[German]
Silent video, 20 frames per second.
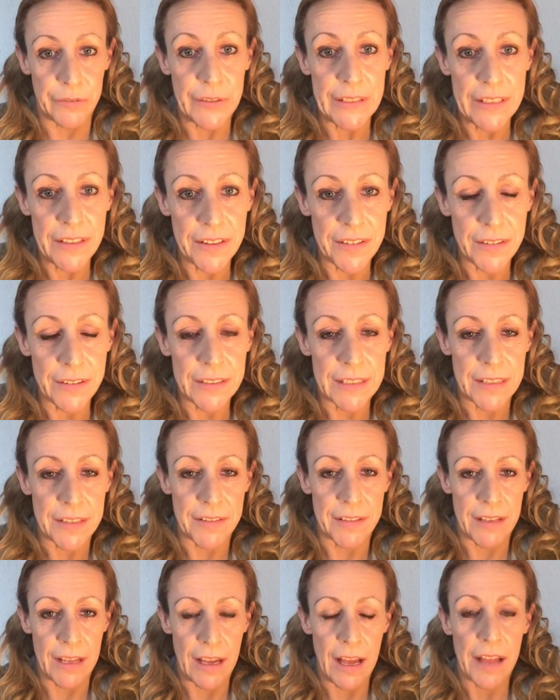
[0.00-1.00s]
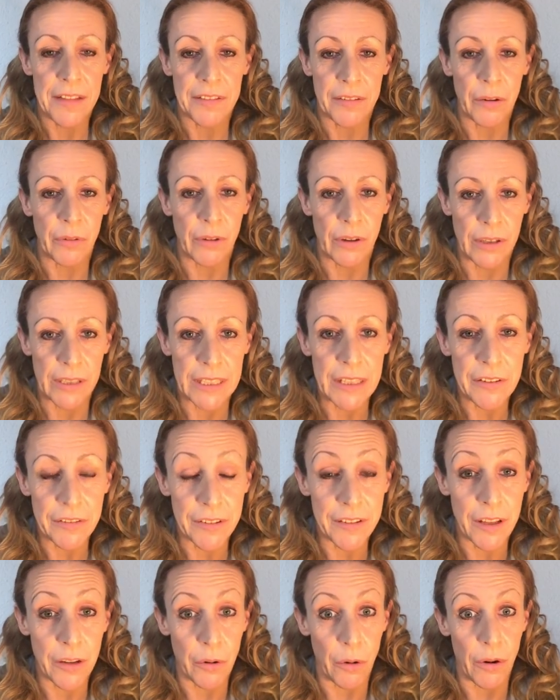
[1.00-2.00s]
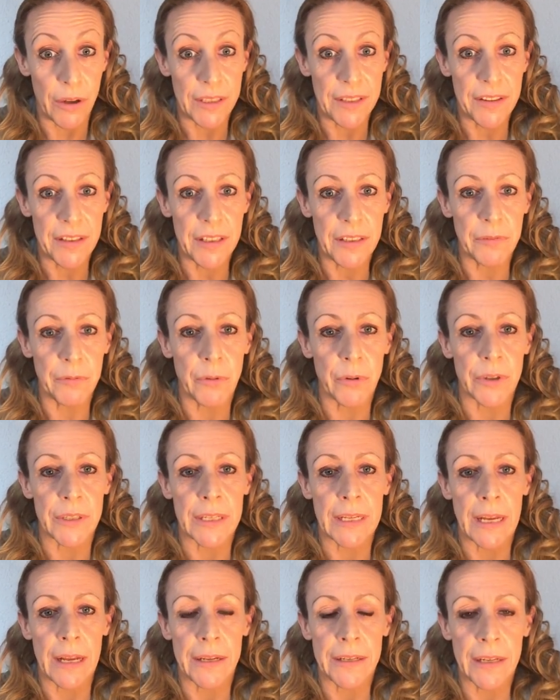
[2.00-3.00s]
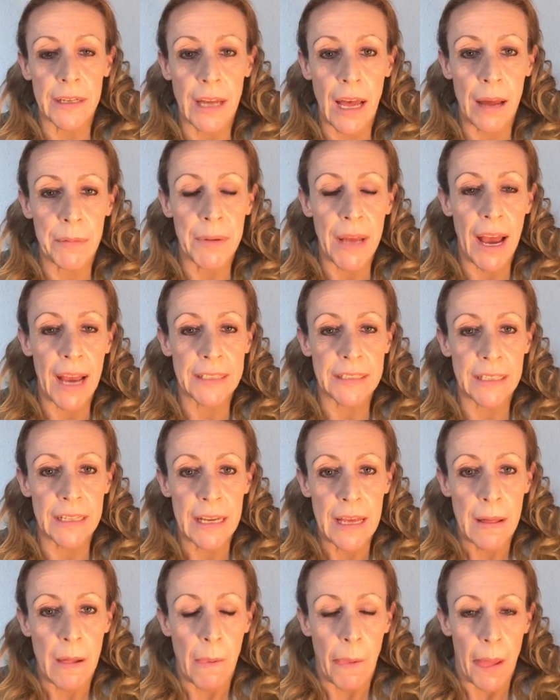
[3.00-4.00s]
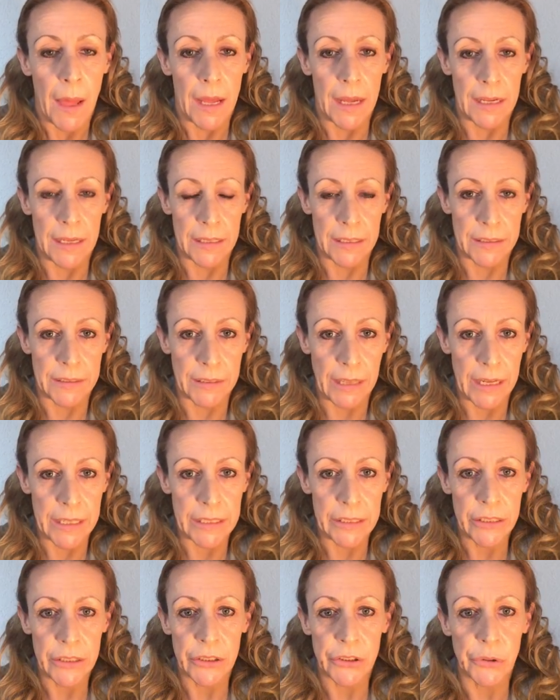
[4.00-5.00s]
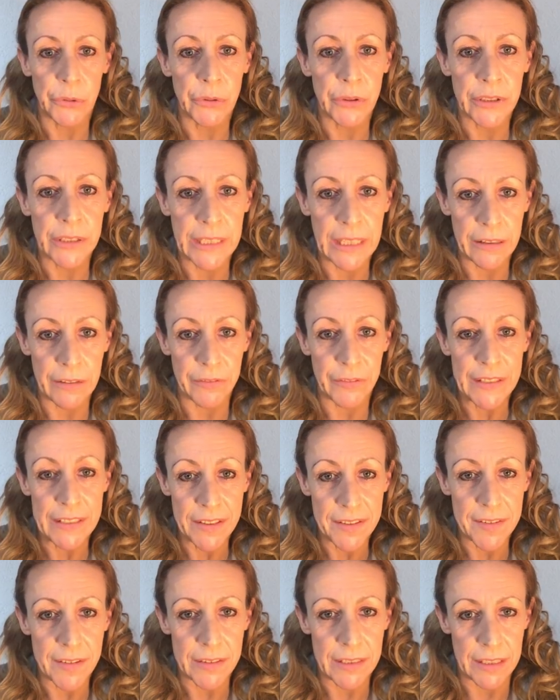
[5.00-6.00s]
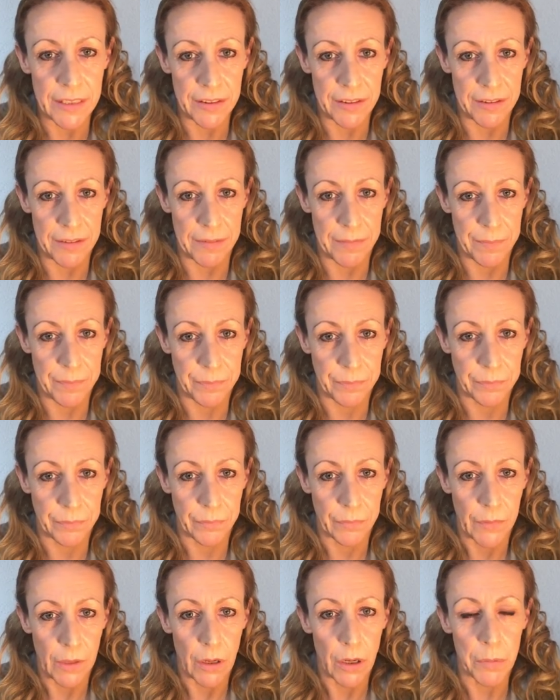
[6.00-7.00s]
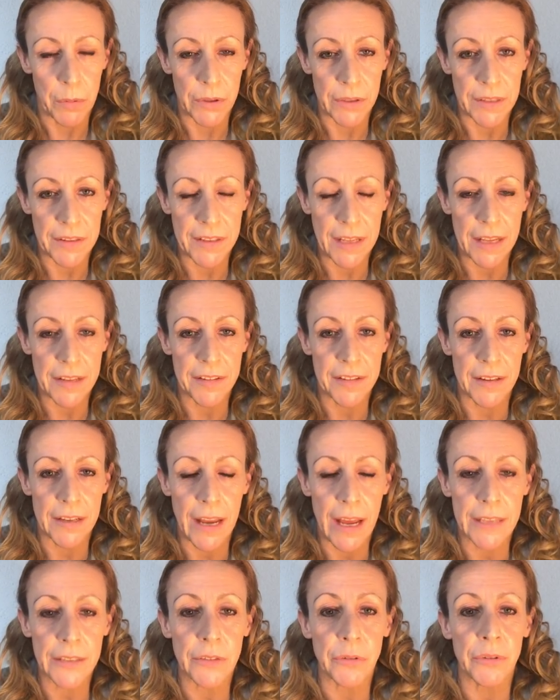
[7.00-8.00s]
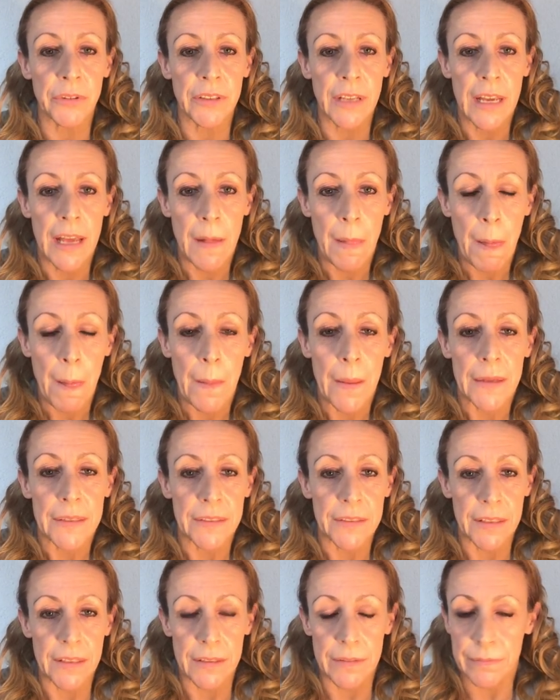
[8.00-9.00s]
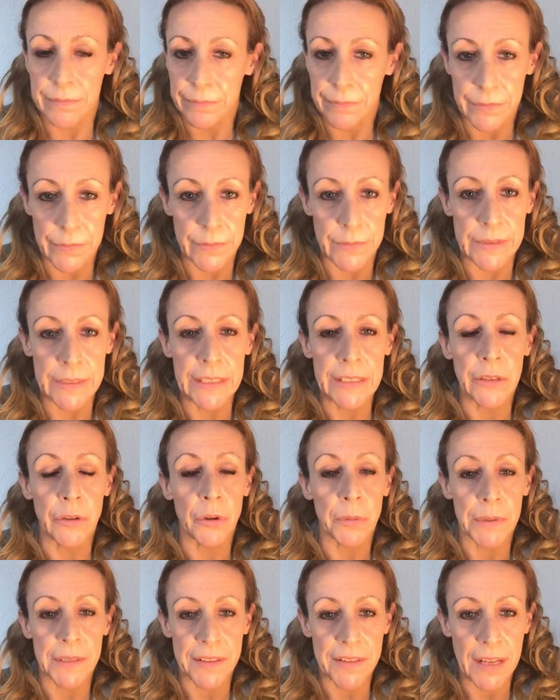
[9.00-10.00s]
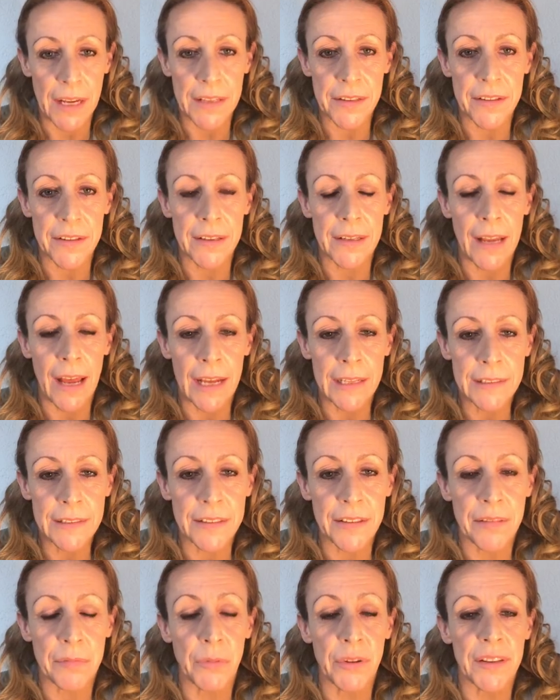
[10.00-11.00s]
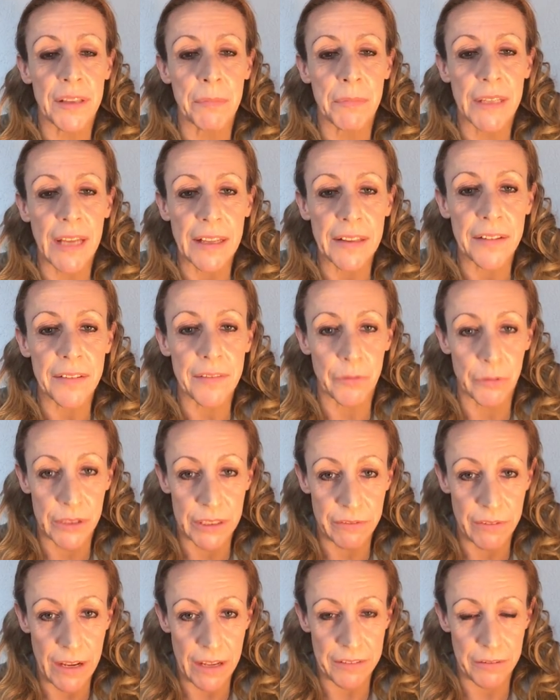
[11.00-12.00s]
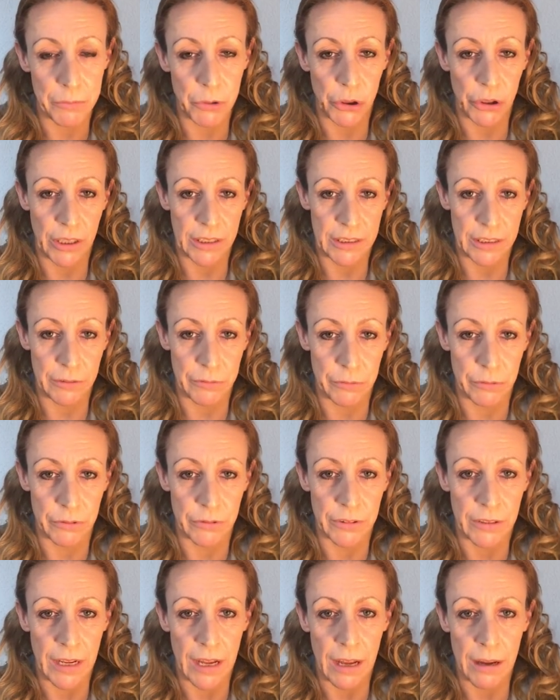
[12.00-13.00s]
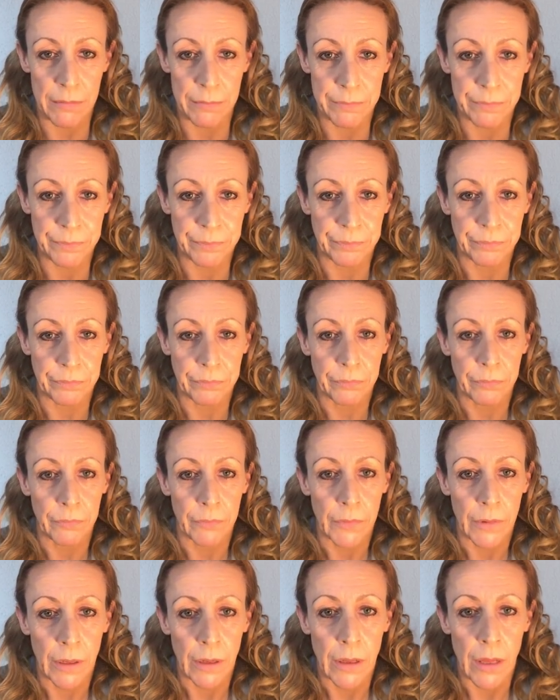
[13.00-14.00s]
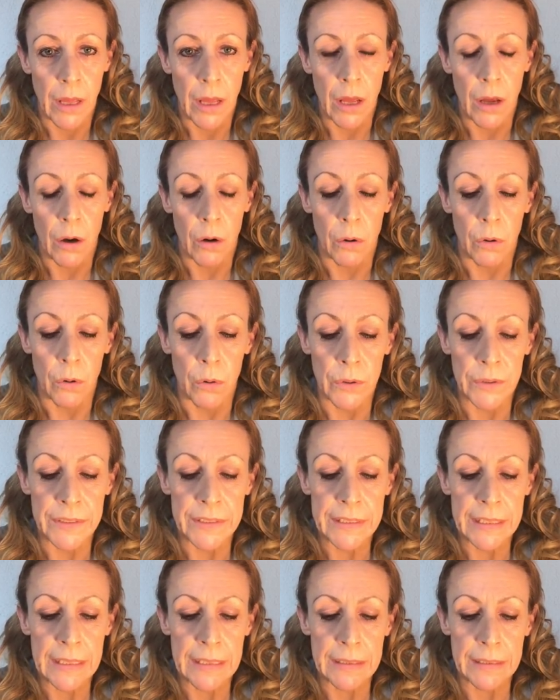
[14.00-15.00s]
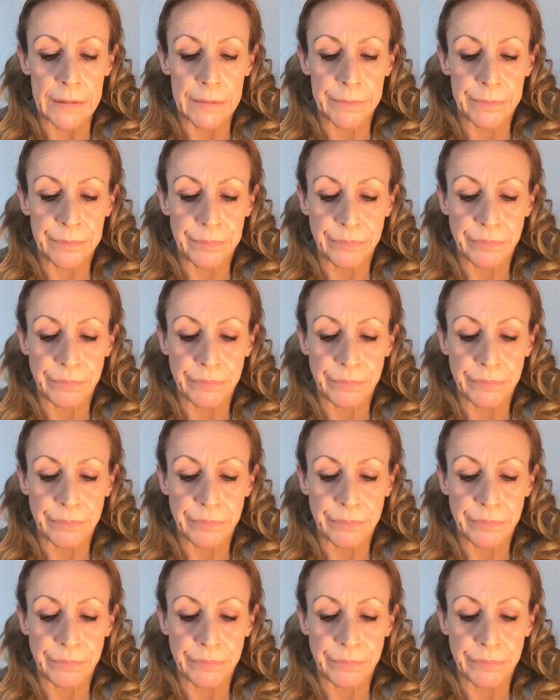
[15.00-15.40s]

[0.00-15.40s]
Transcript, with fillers: Finsternis, ja, als Jesus gekreuzigt wurde, ja, da kam ja eine äh, dreistündige Finsternis über das ganze Land und nicht nur über das ganze Land, das muss im ganzen Universum stattgefunden haben. Und, äh,